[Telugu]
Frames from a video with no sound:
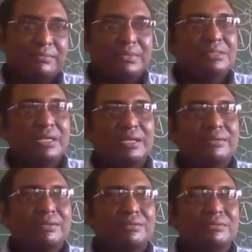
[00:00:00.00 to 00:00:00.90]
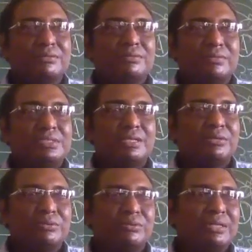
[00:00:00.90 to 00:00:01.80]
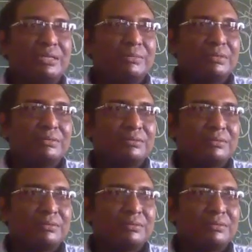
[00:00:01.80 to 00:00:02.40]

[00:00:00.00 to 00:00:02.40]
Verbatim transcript: మీకు చాలా వరకు విషయాలు గుర్తుంటాయి అన్నమాట